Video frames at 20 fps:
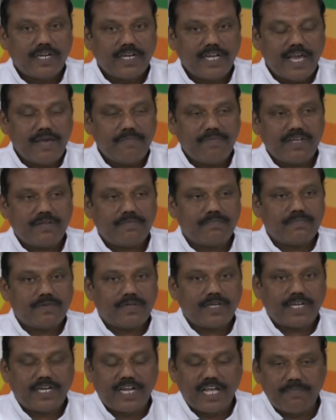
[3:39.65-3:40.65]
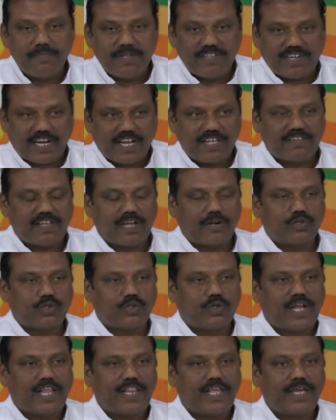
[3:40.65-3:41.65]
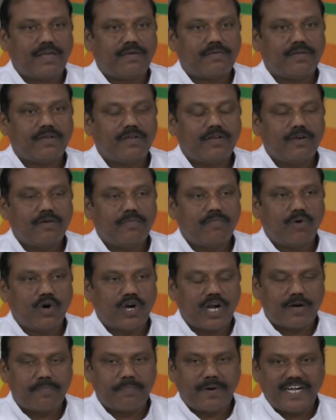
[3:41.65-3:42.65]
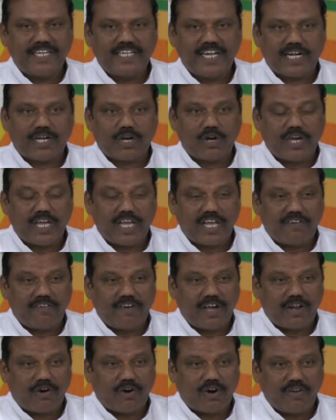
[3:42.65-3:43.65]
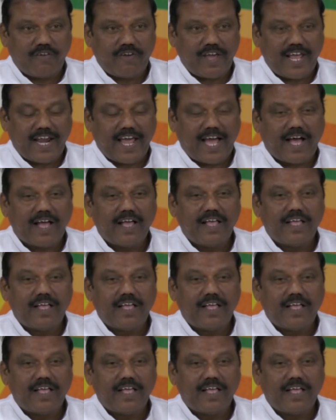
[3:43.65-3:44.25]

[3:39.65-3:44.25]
నియమి నిర్మించడం జరుగుతున్నది మొన్నటి బడ్జెట్లో ఇరవై రెండు వేల